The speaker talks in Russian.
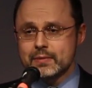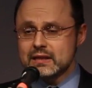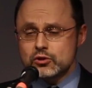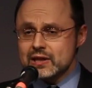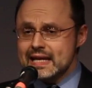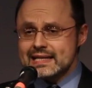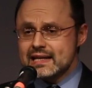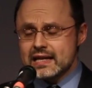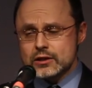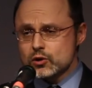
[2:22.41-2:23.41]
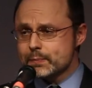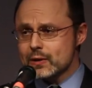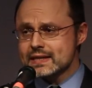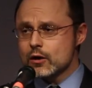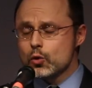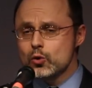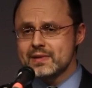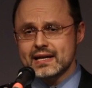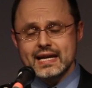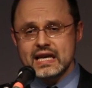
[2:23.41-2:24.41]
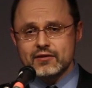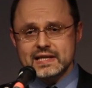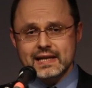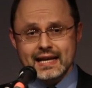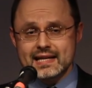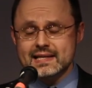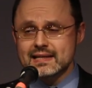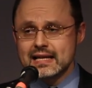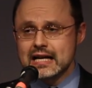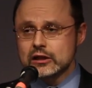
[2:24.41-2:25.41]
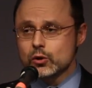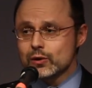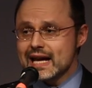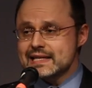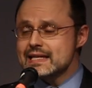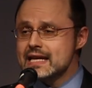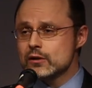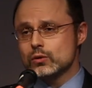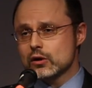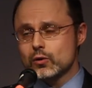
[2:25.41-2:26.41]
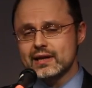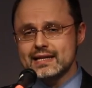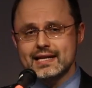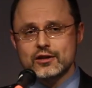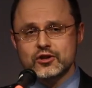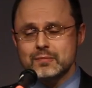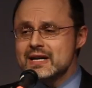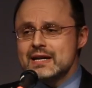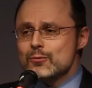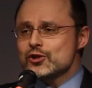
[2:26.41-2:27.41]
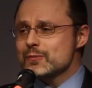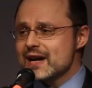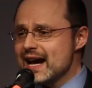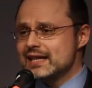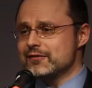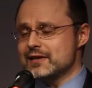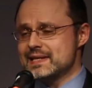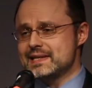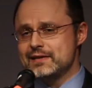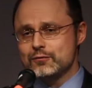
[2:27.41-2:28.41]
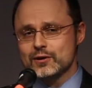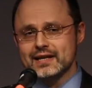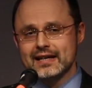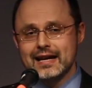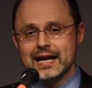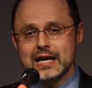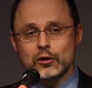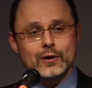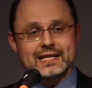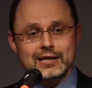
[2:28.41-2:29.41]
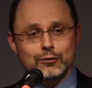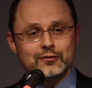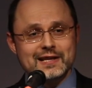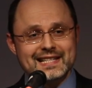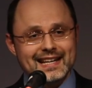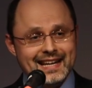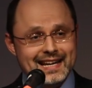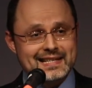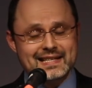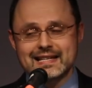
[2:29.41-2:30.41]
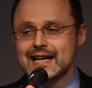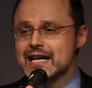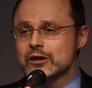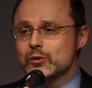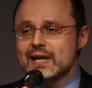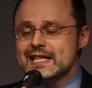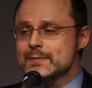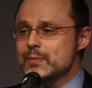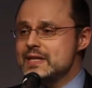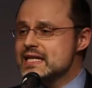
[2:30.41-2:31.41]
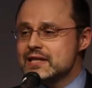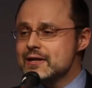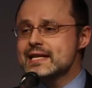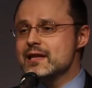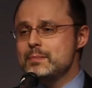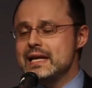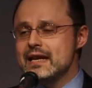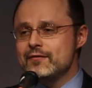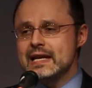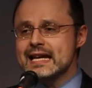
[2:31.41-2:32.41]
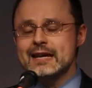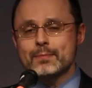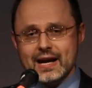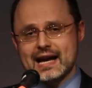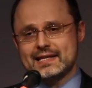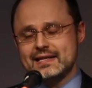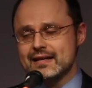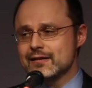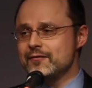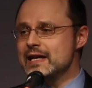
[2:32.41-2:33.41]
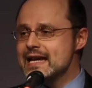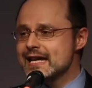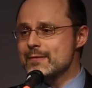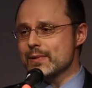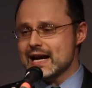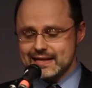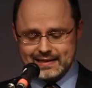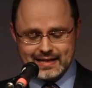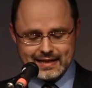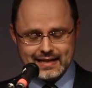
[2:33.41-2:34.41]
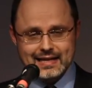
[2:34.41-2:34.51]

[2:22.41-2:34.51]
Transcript: Потому что если Христос просто умер и не воскрес, то у нас нету такой надежды. Мы не можем радоваться сегодня. Но если Он воскрес, то у нас действительно великий праздник, великий праздник.